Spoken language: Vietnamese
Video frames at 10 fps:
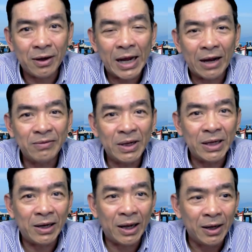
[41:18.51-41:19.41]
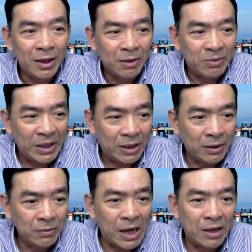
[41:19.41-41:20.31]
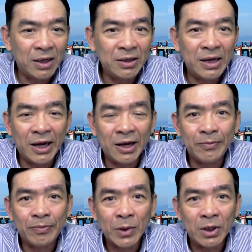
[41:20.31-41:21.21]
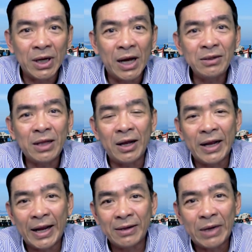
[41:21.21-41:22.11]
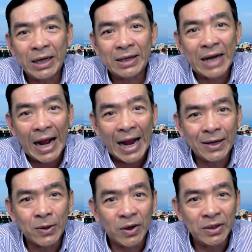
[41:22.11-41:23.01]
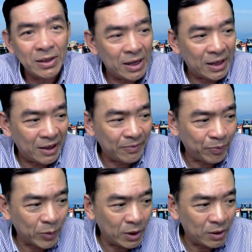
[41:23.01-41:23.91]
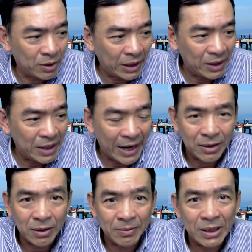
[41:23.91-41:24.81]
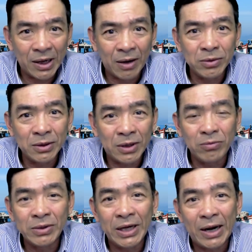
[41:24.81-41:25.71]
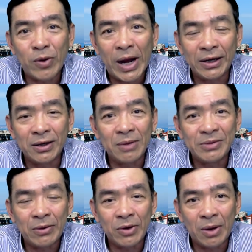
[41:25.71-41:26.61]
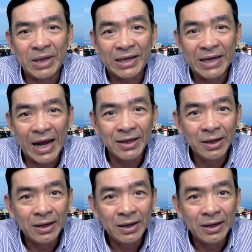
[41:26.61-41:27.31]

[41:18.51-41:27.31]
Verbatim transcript: có vấn đề là bây giờ thiếu nợ ngân hàng rồi đến thời hạn phải trả rồi đến thời hạn hạn rồi bây giờ không không đi ra ngoài được làm sao nộp tiền đây